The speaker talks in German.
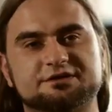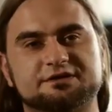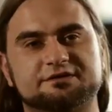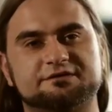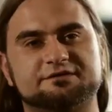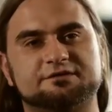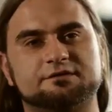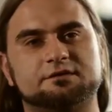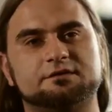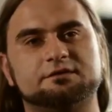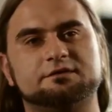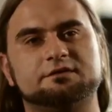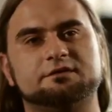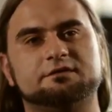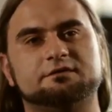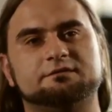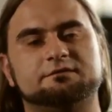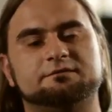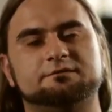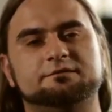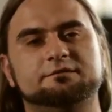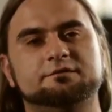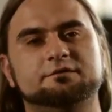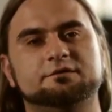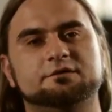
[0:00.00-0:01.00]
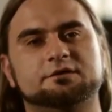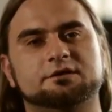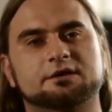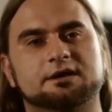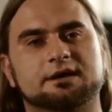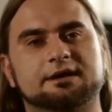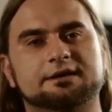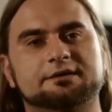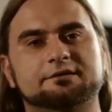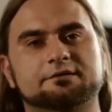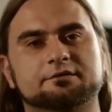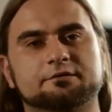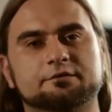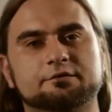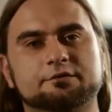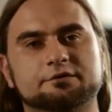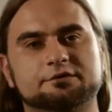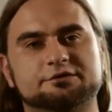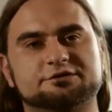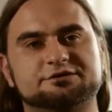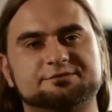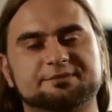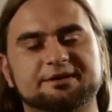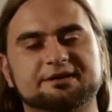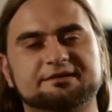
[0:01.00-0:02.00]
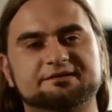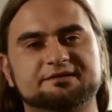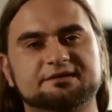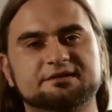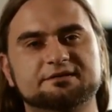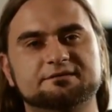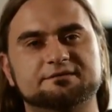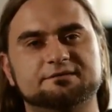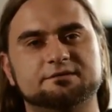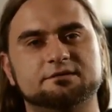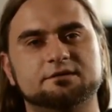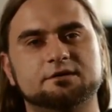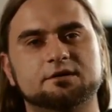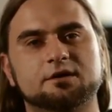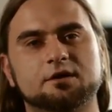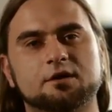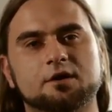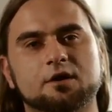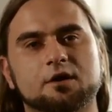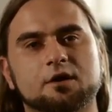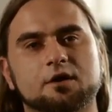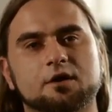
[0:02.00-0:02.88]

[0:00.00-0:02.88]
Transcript: Feature sorgt für eine höhere Spieltiefe